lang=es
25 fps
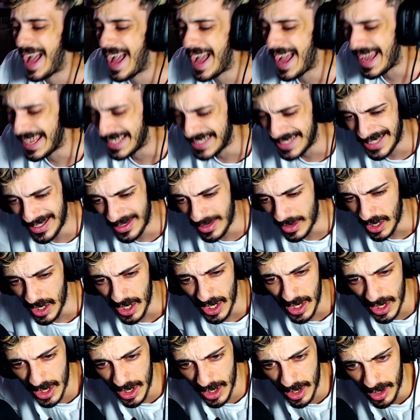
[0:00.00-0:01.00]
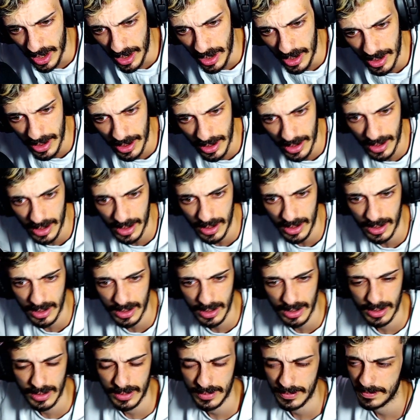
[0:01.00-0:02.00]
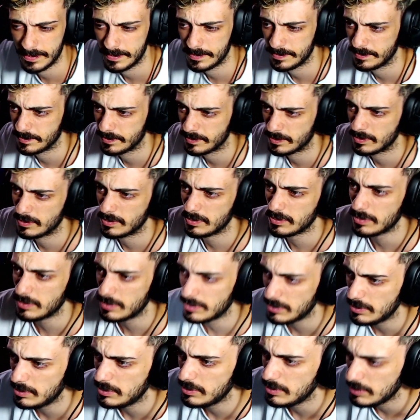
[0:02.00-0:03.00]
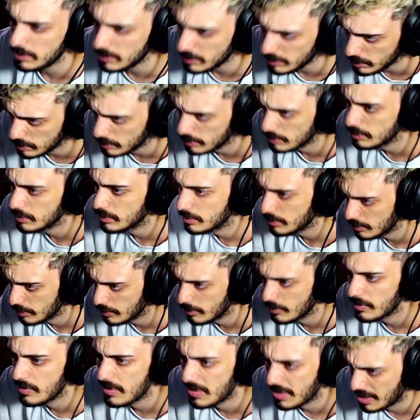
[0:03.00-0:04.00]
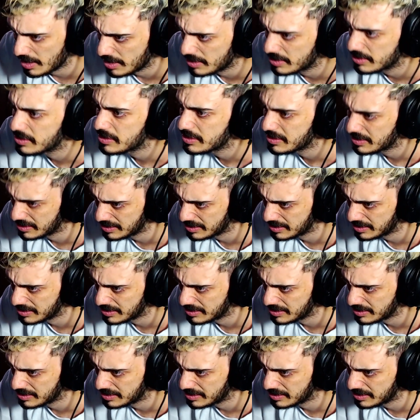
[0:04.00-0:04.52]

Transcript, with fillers: hay que digerir. La fama me tiene anestesiado, que te den si piensas que